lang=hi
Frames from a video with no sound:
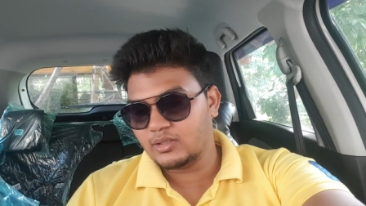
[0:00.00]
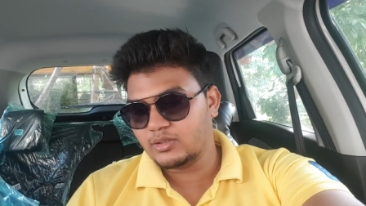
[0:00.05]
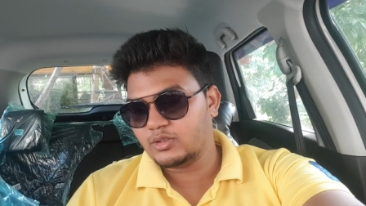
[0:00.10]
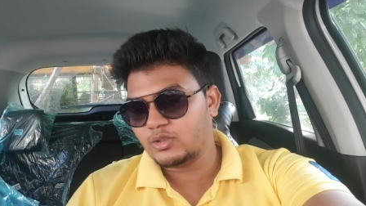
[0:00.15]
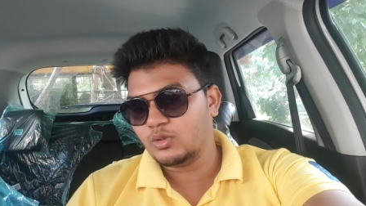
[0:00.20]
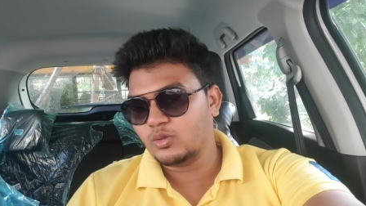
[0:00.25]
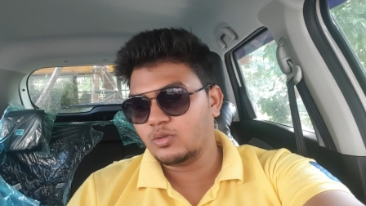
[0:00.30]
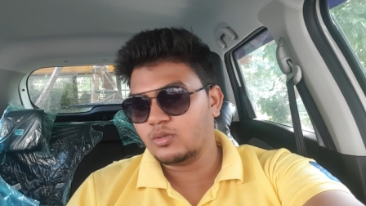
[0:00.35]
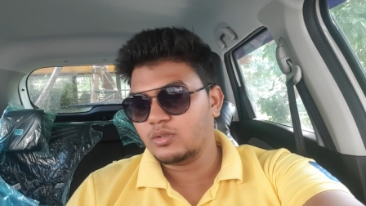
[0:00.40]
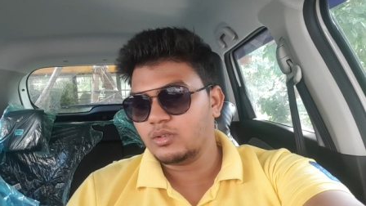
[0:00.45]

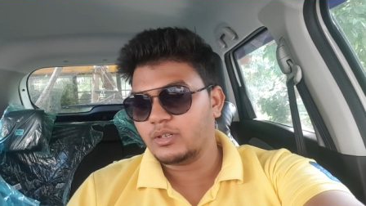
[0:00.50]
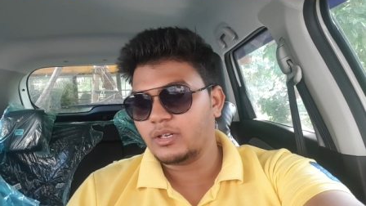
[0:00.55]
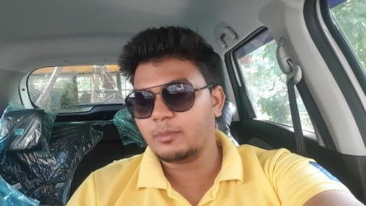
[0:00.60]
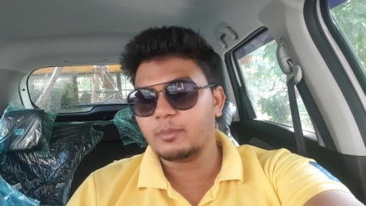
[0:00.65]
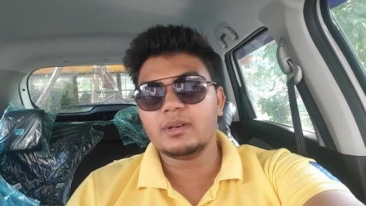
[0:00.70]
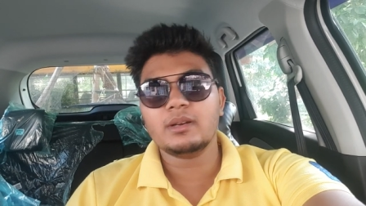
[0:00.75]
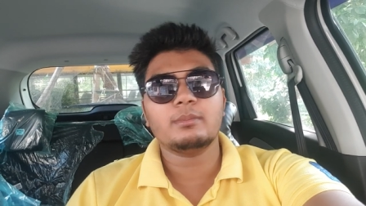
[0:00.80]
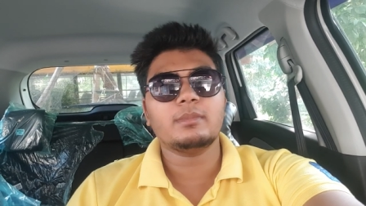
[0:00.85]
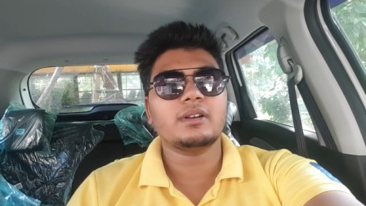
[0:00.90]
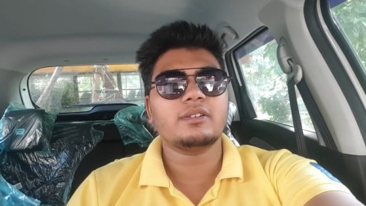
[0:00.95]
तो टिप
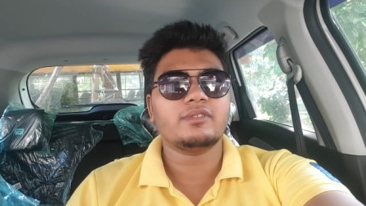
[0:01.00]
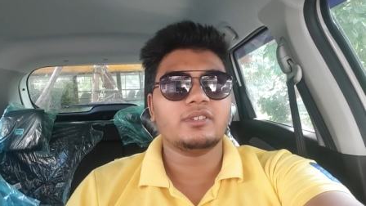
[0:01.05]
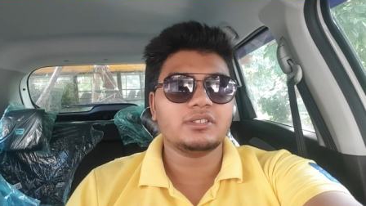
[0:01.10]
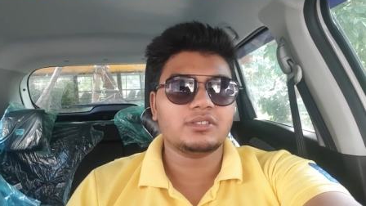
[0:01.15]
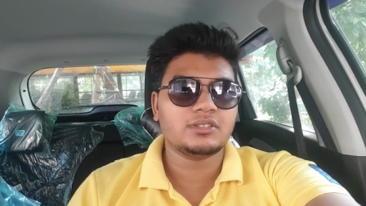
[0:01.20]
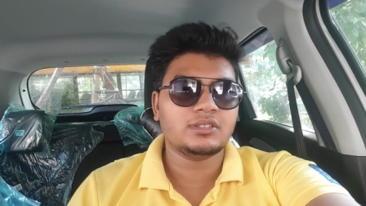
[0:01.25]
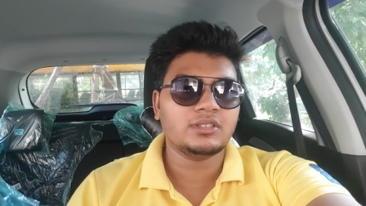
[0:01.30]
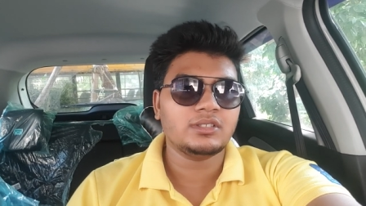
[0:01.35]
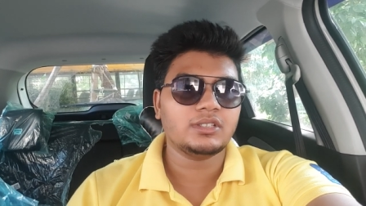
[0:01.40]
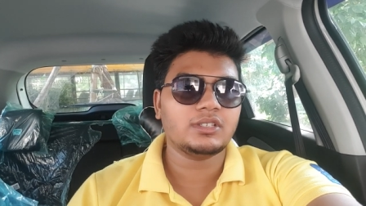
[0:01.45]
नंबर
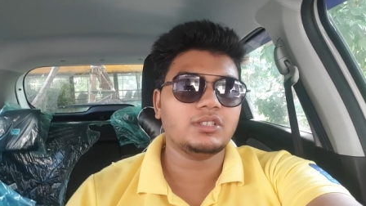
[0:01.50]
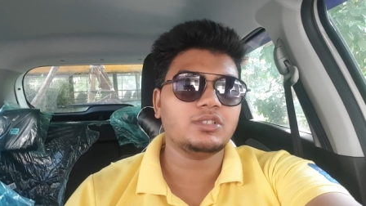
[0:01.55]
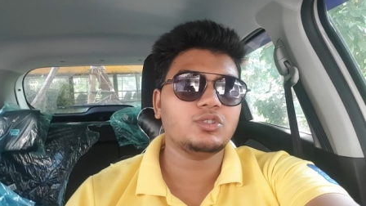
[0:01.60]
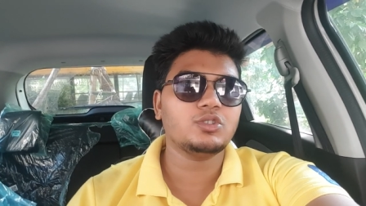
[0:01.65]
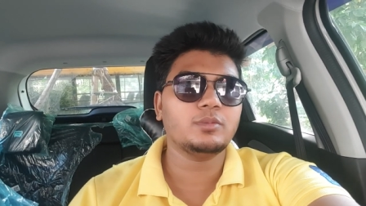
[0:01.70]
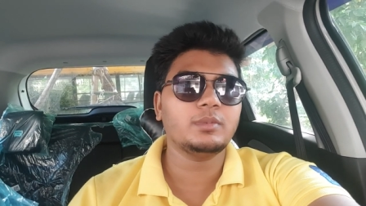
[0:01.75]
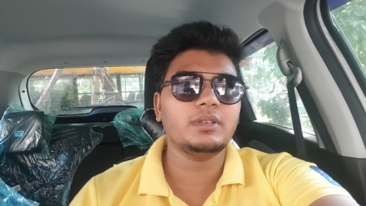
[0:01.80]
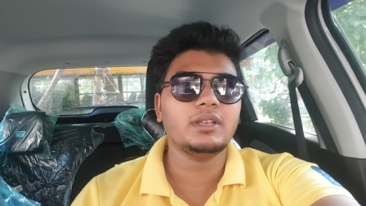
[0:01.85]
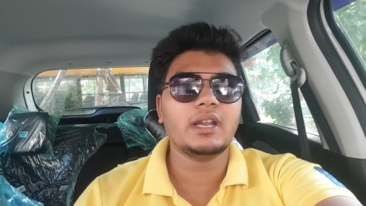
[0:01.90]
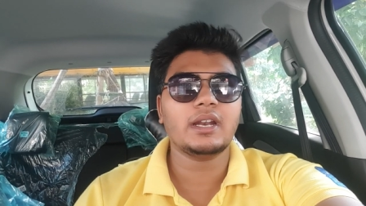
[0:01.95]
फर्स्ट कि जो
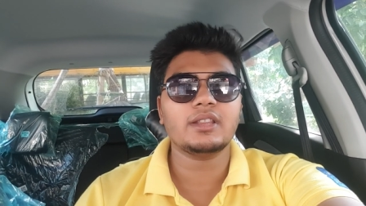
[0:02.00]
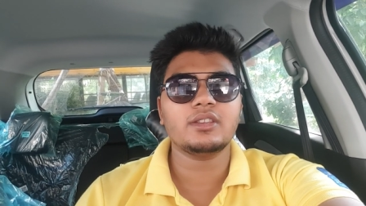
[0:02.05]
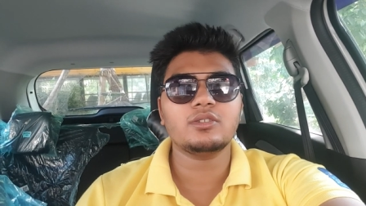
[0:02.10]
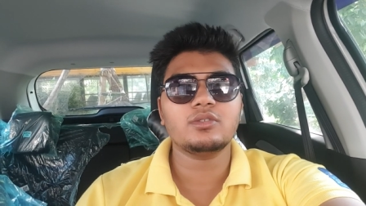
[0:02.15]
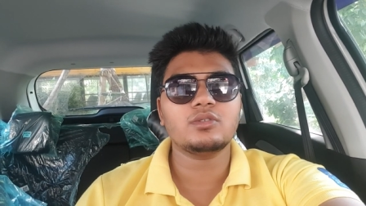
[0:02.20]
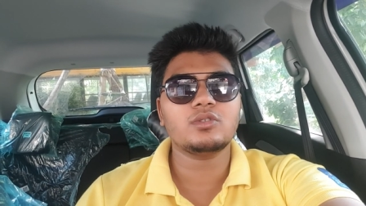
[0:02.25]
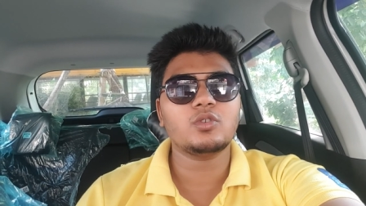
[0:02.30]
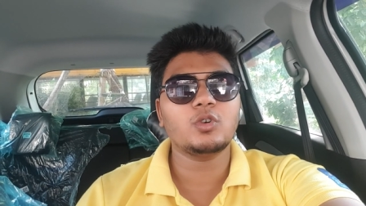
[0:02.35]
भी यार देखो